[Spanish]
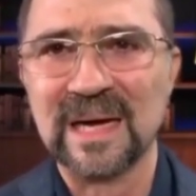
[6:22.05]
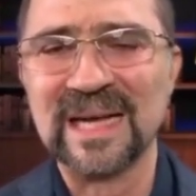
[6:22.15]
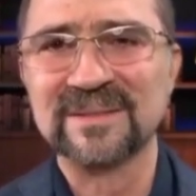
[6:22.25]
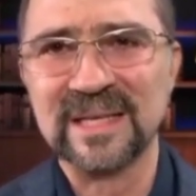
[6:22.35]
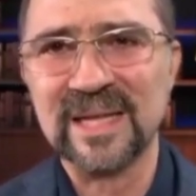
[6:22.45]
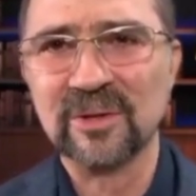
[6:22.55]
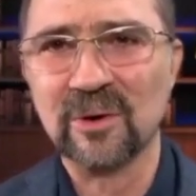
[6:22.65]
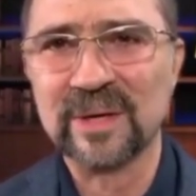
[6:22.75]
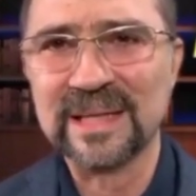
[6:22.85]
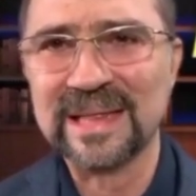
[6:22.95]
haciendo
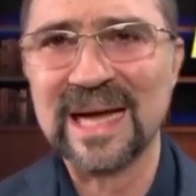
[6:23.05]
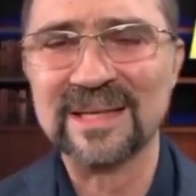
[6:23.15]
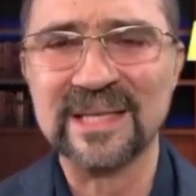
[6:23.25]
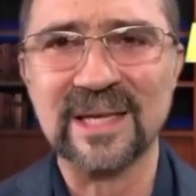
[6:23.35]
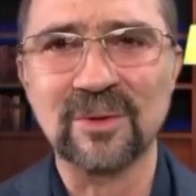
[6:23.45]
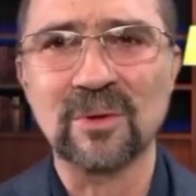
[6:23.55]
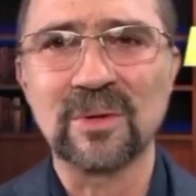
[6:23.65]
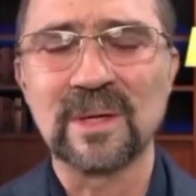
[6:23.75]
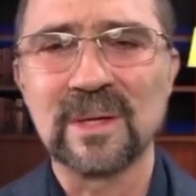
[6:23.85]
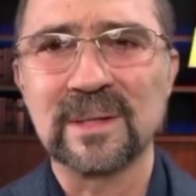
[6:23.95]
lo que estás haciendo,
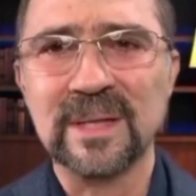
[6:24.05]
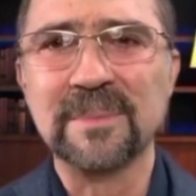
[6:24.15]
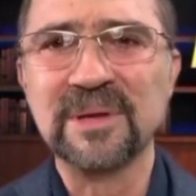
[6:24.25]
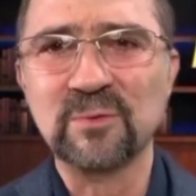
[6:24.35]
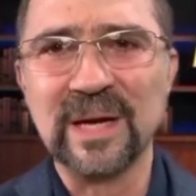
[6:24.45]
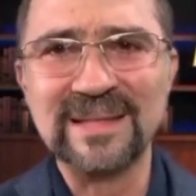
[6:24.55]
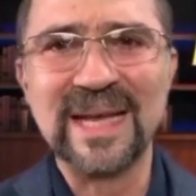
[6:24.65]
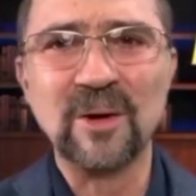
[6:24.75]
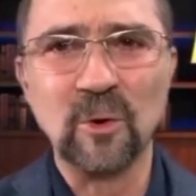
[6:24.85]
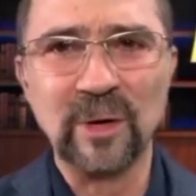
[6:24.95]
¿te
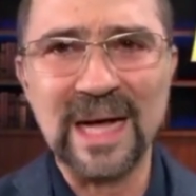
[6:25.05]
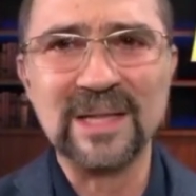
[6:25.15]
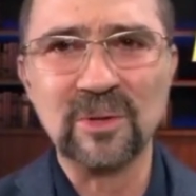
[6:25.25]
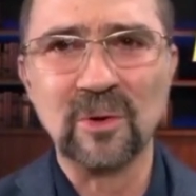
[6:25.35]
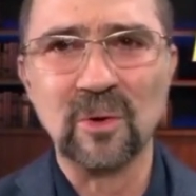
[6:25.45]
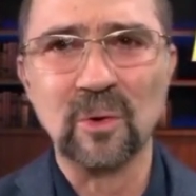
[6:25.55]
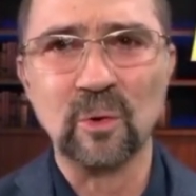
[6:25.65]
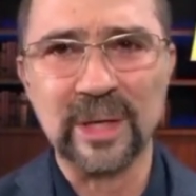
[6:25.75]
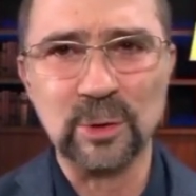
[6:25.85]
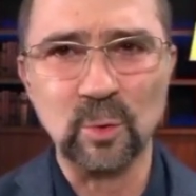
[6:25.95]
visualizas logrando
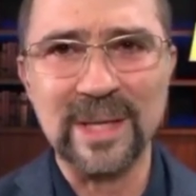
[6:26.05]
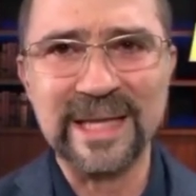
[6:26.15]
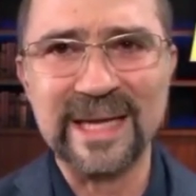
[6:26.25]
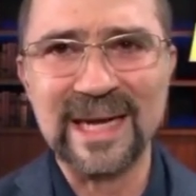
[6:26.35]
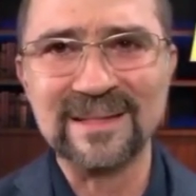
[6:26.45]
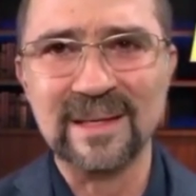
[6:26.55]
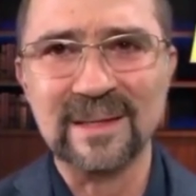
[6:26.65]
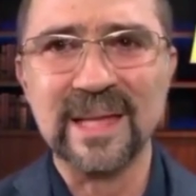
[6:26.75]
lo que tú anhelas?